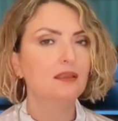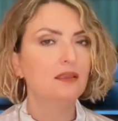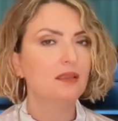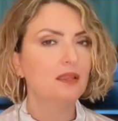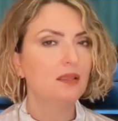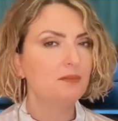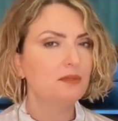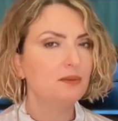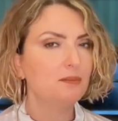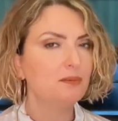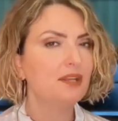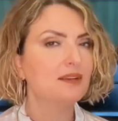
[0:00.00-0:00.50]

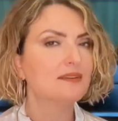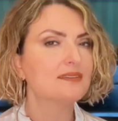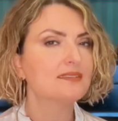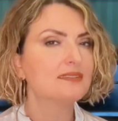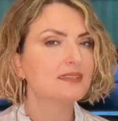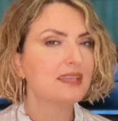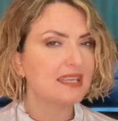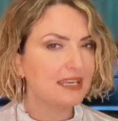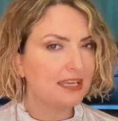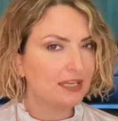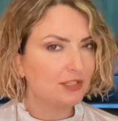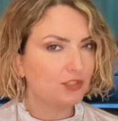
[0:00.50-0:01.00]
hem de biraz
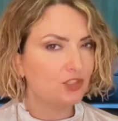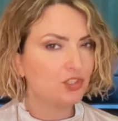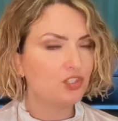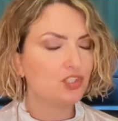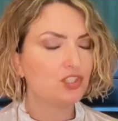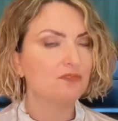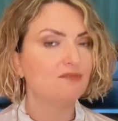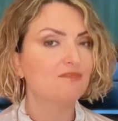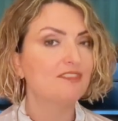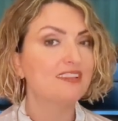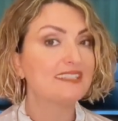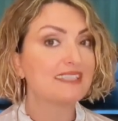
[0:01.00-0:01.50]

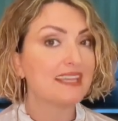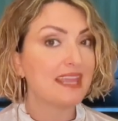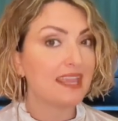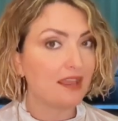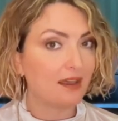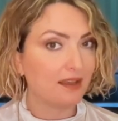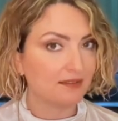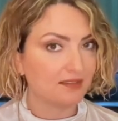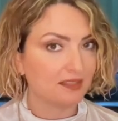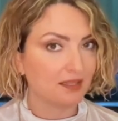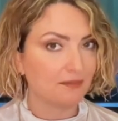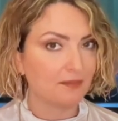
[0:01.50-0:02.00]
iletişim ve
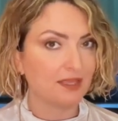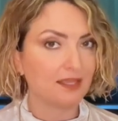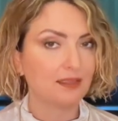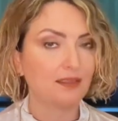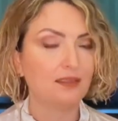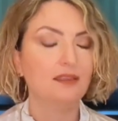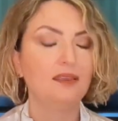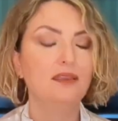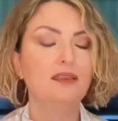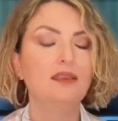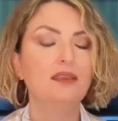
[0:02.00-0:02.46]
seyahat demek.